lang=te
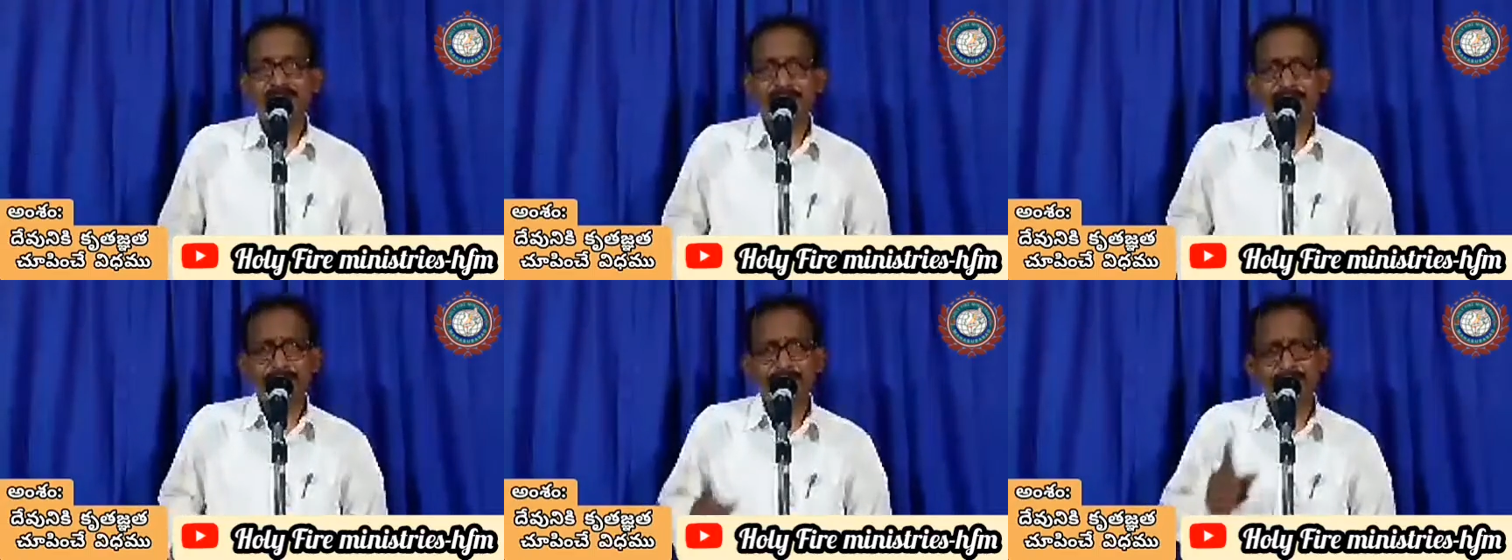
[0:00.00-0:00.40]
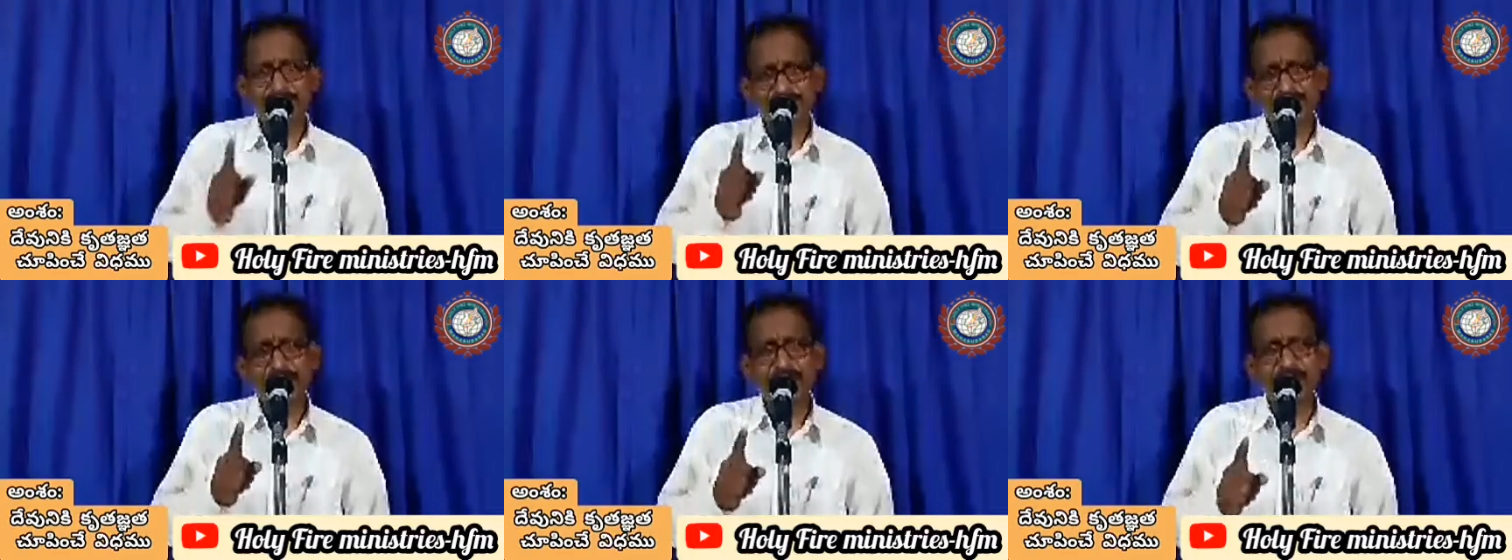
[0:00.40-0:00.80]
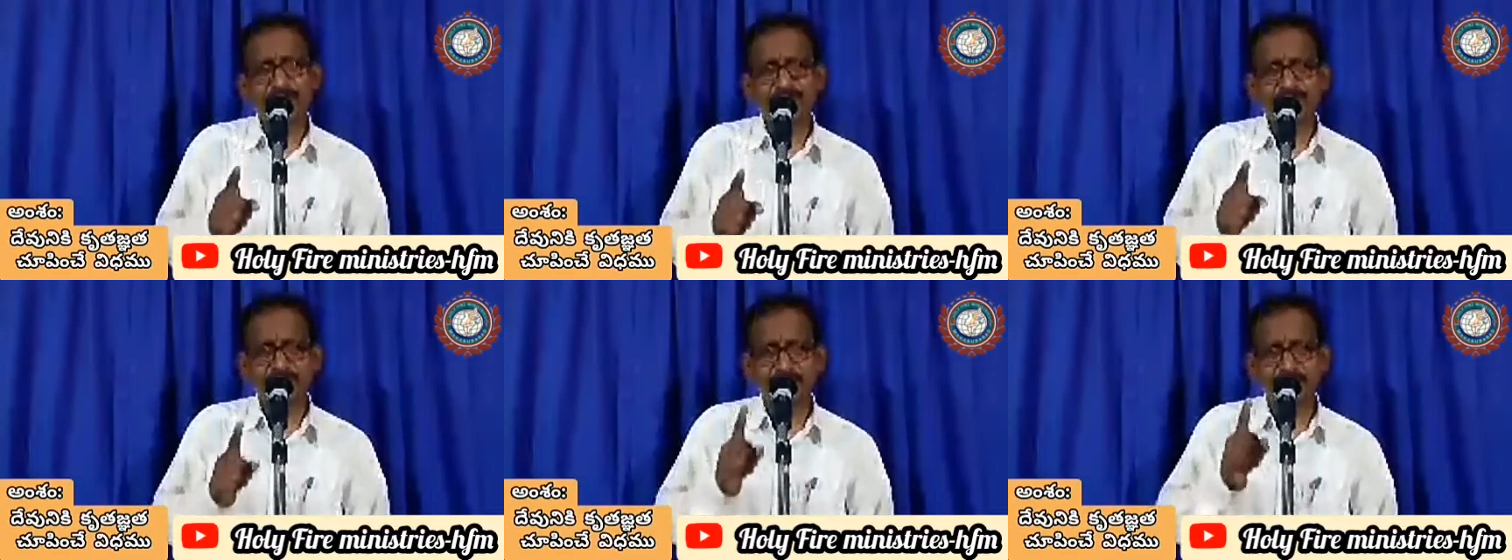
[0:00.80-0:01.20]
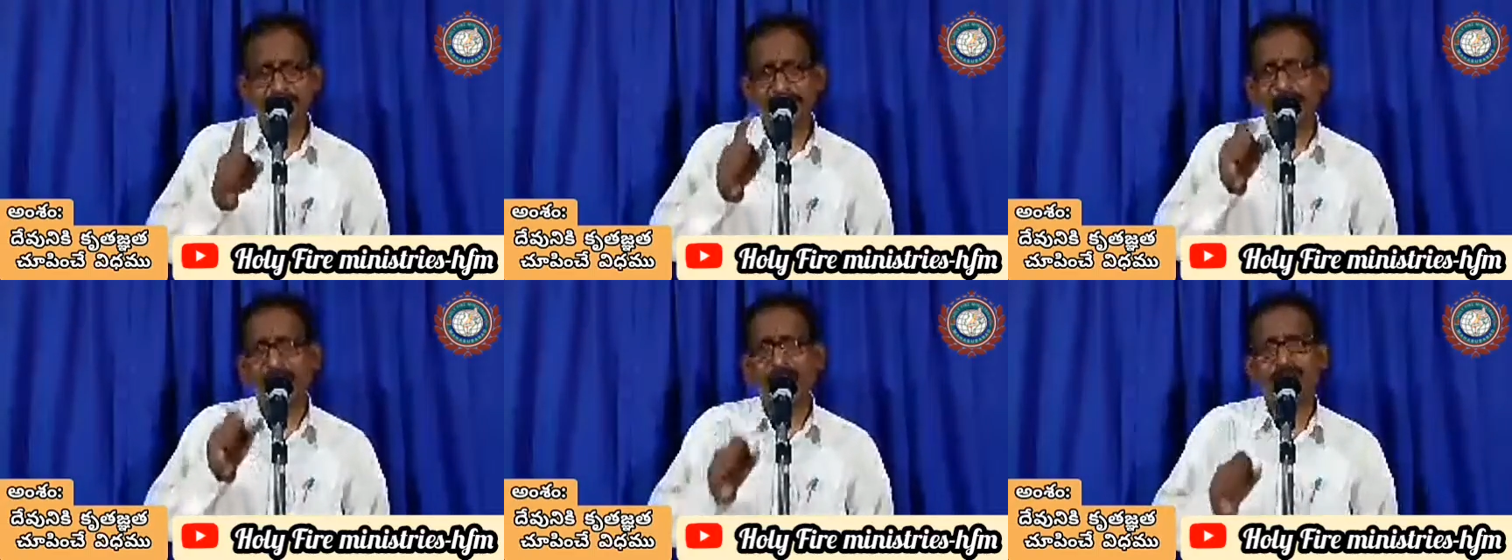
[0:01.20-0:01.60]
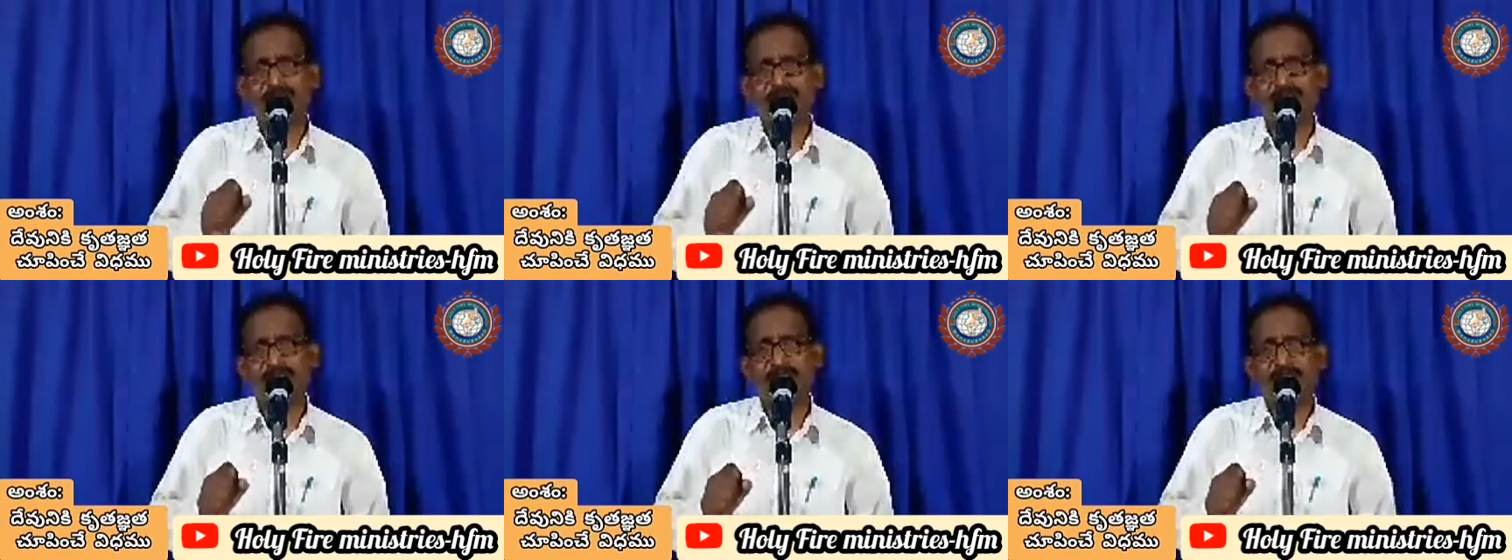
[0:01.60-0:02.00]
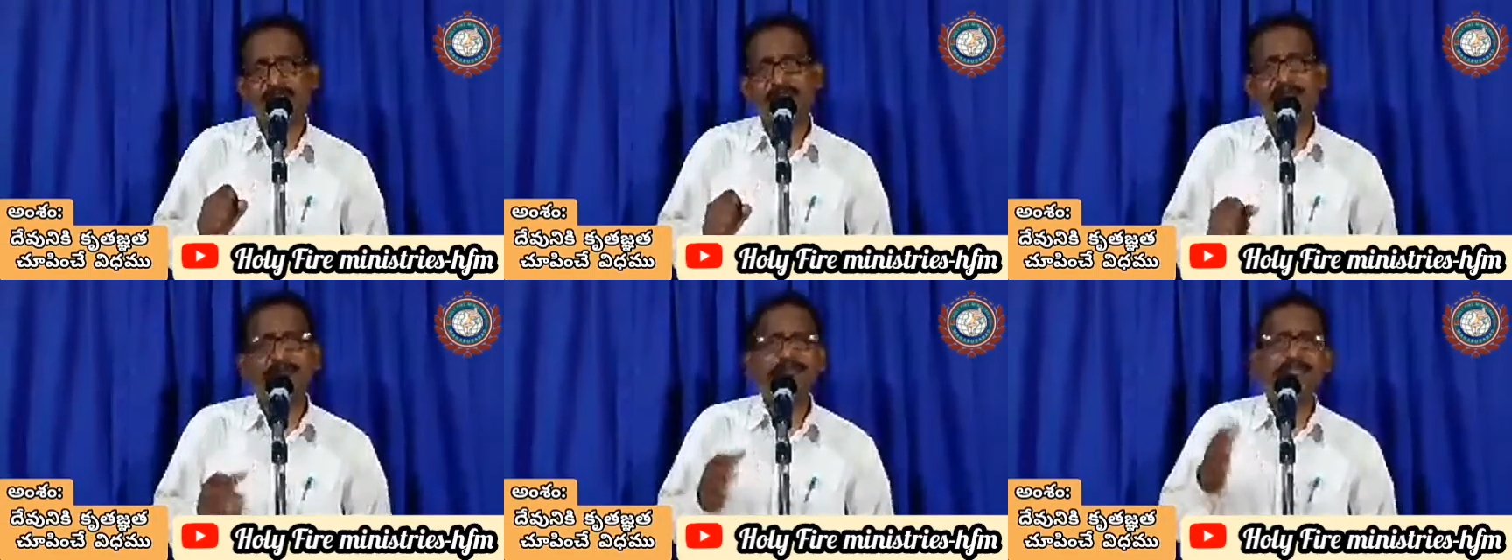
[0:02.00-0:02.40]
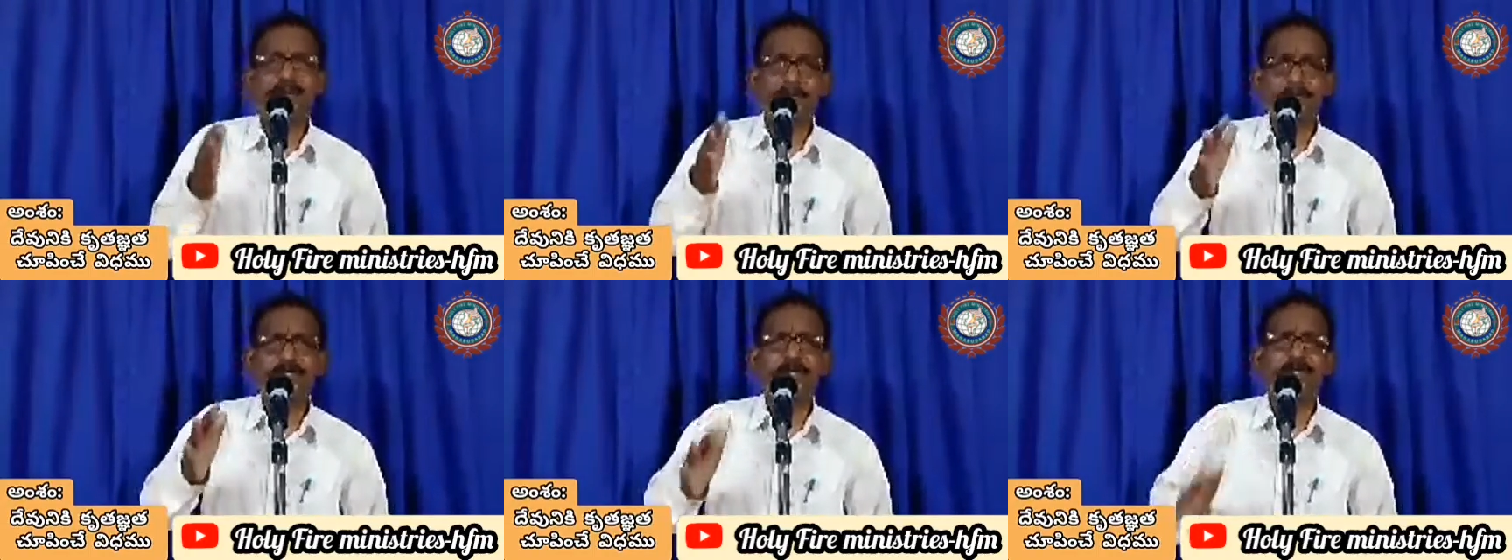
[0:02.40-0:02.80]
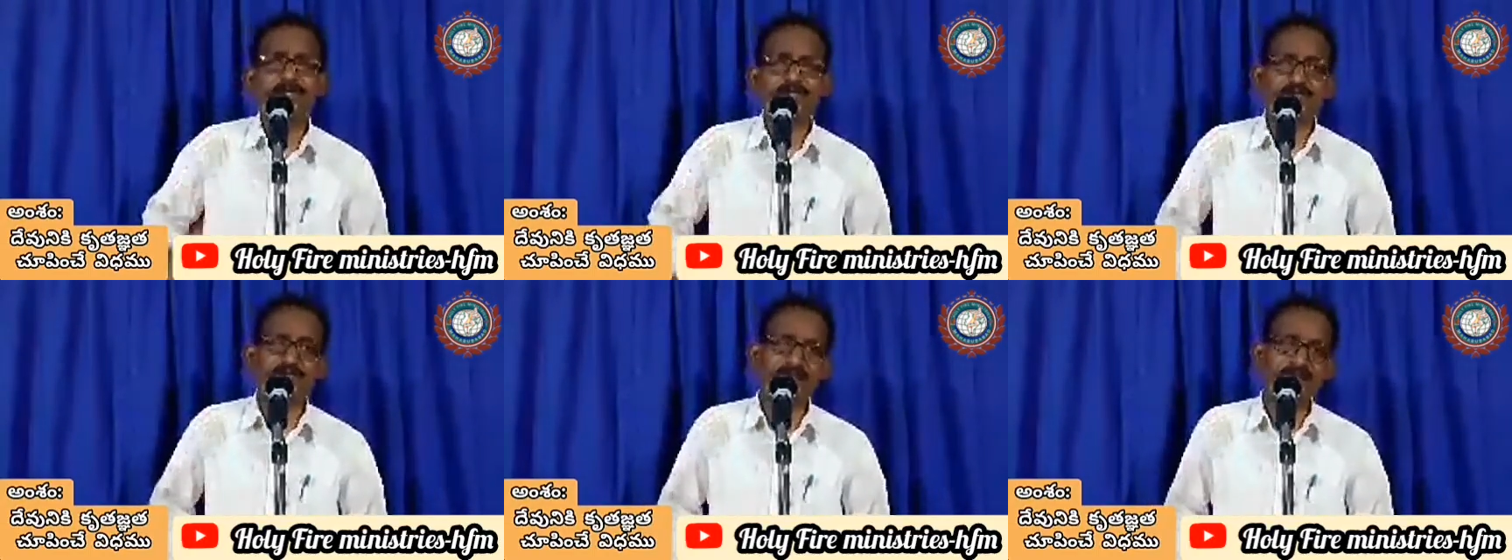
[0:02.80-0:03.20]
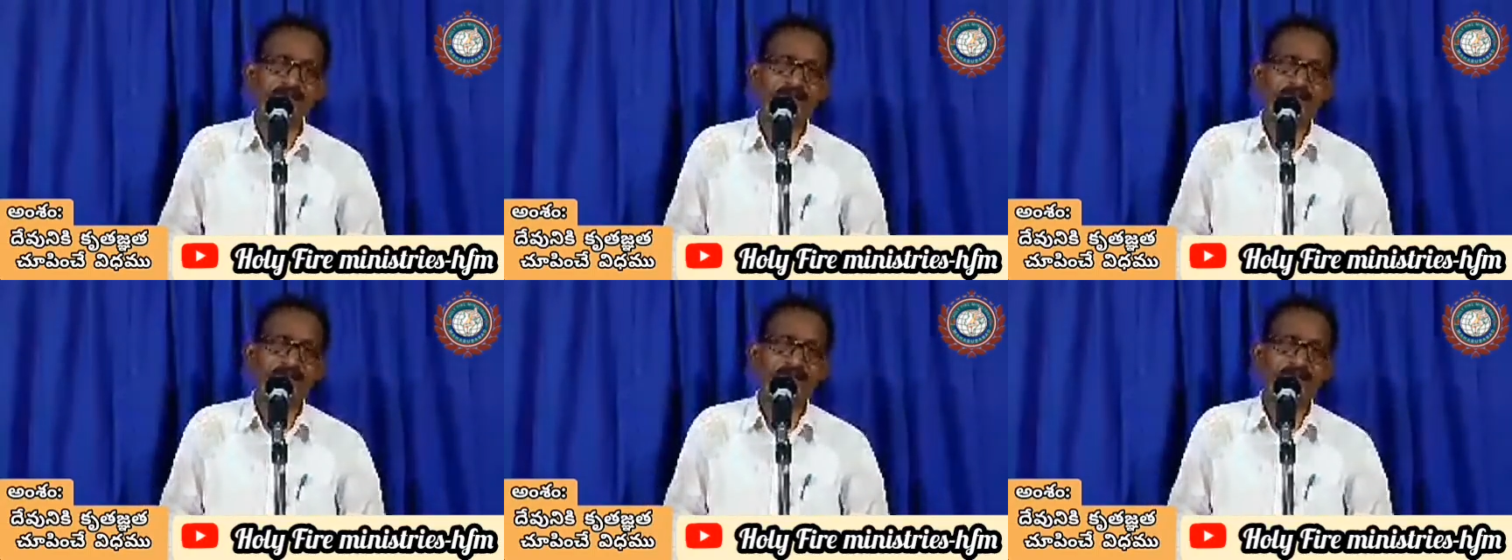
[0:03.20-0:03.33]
నీకు కష్టం వస్తుంది బాధ వస్తుంది సమస్యలు వస్తున్నాయి